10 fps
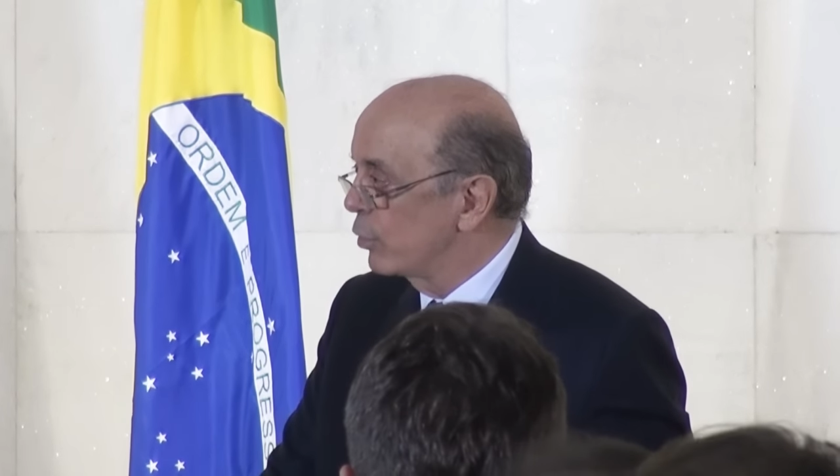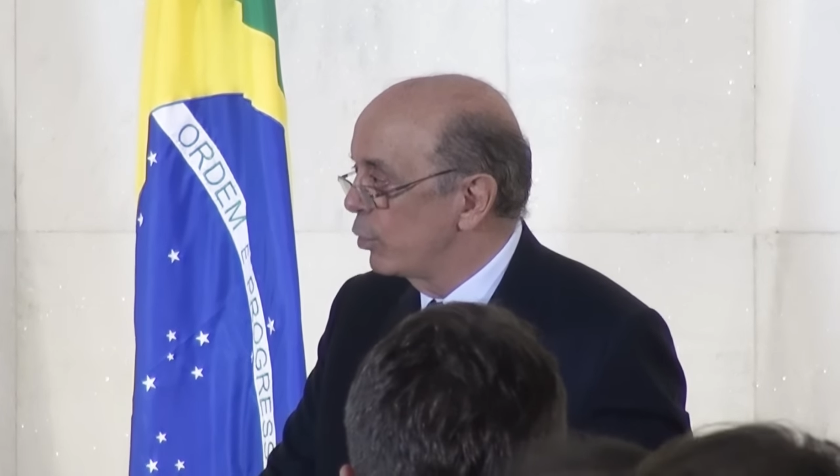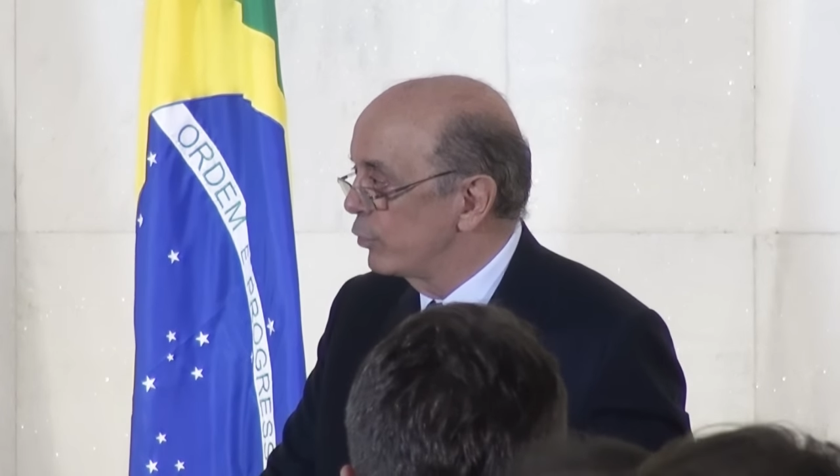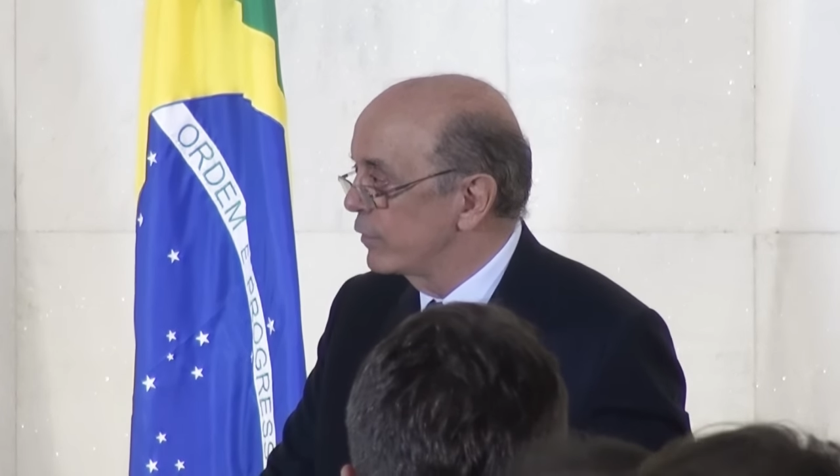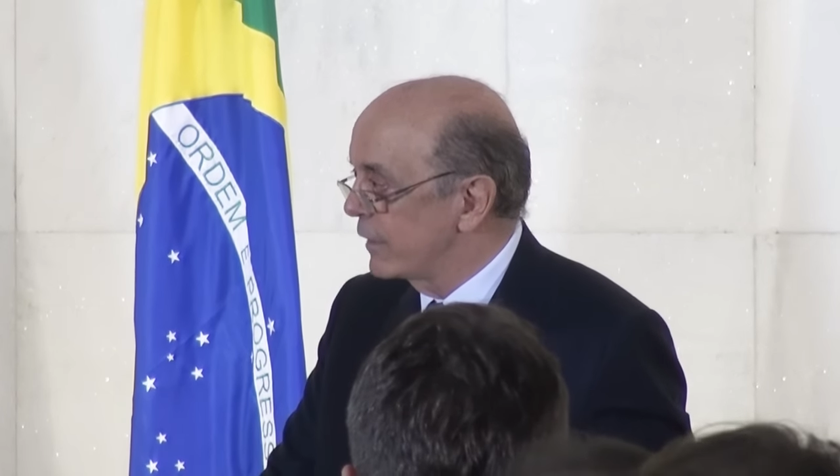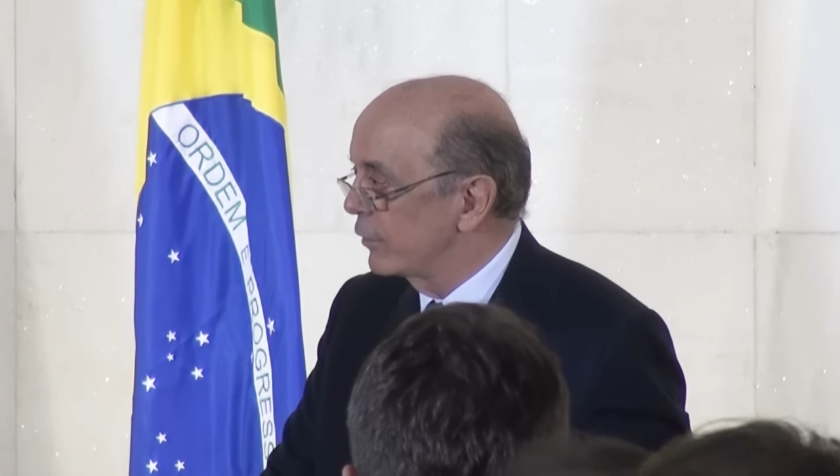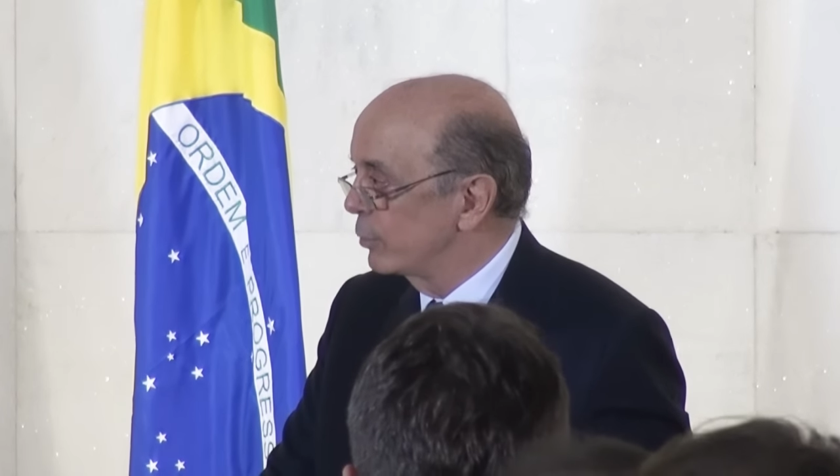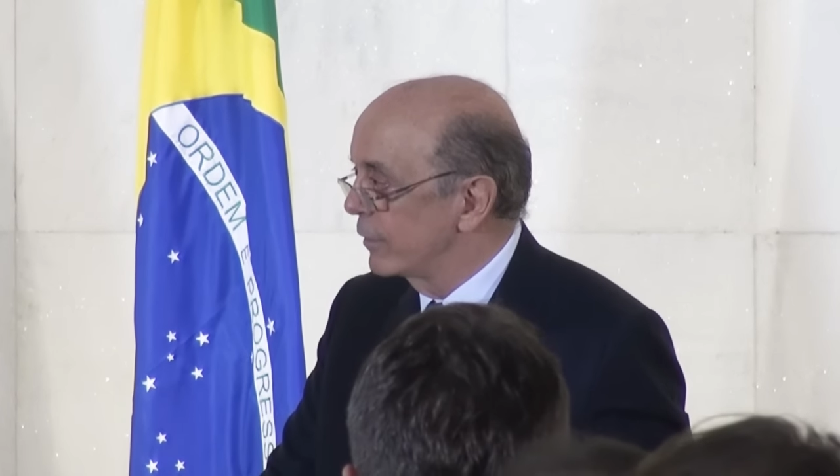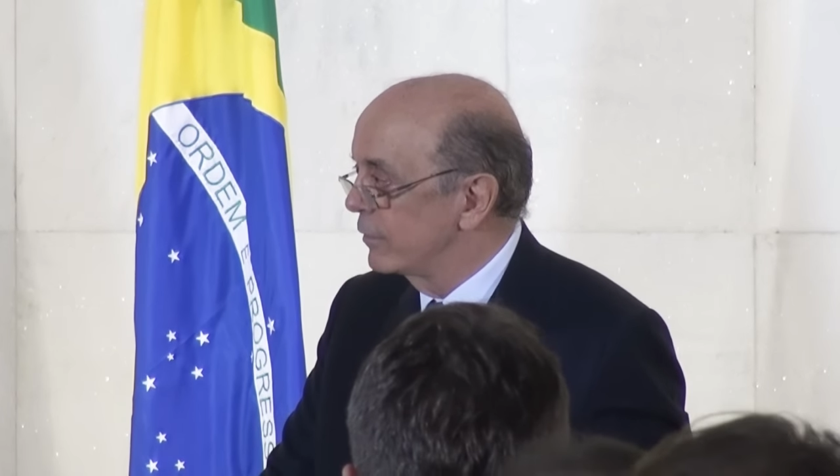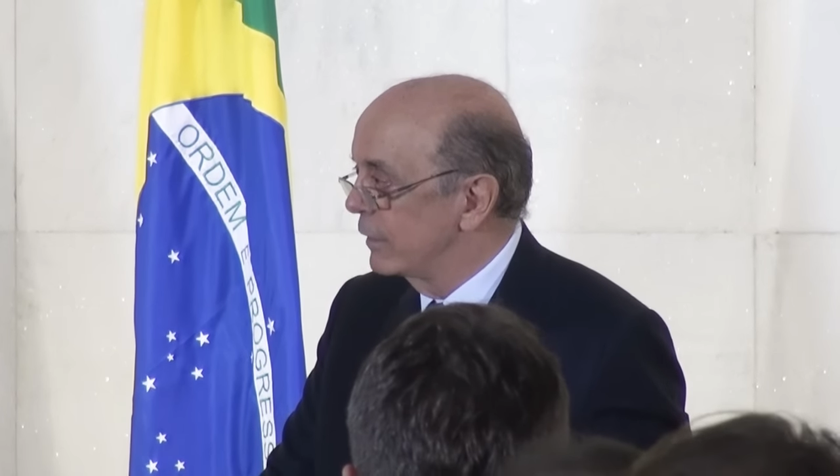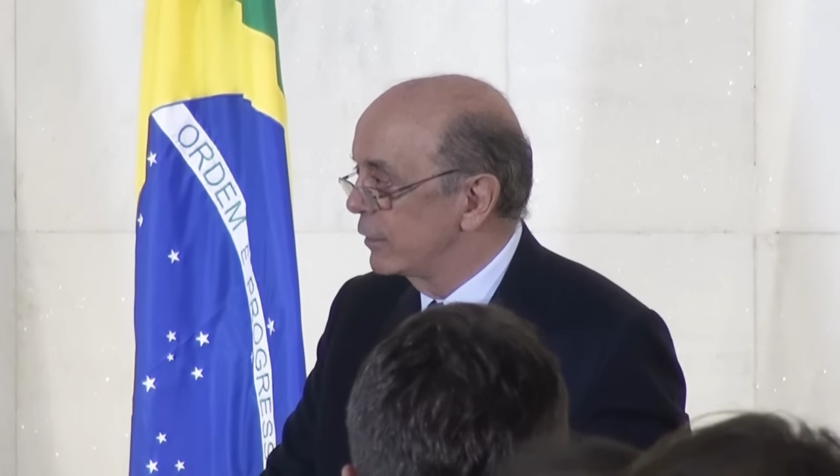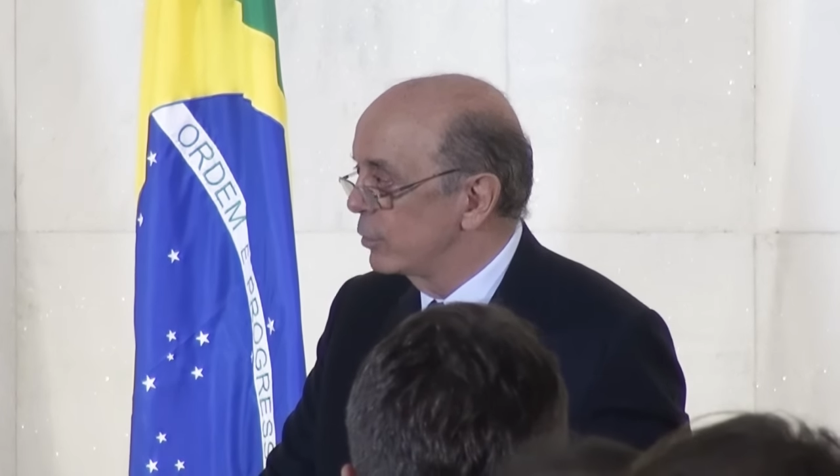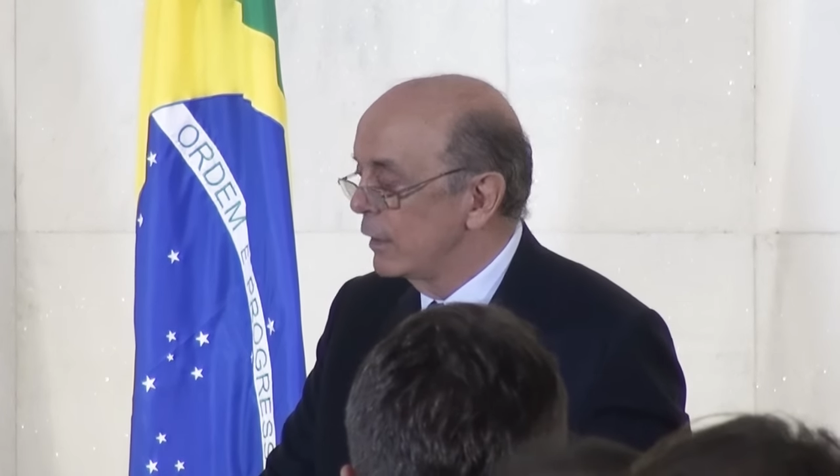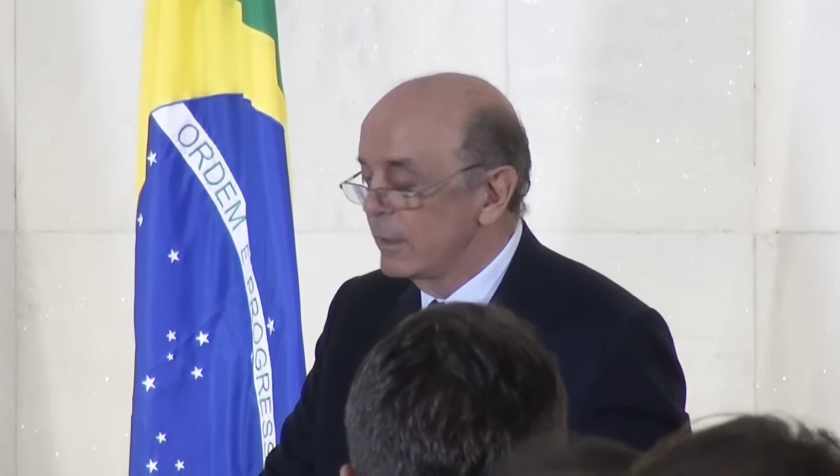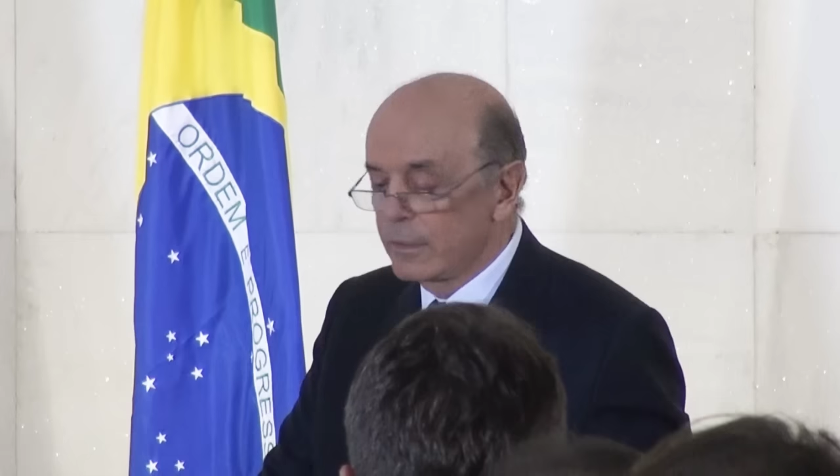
com o Estado brasileiro